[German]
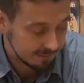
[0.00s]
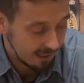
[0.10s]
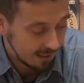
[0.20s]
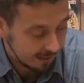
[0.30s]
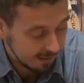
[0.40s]

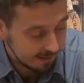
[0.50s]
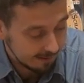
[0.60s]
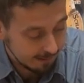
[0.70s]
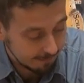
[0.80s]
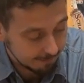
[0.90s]

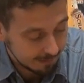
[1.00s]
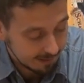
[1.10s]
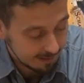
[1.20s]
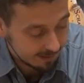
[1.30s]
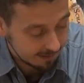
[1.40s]
daher ähm,
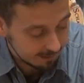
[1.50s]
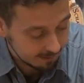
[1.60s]
denke ich,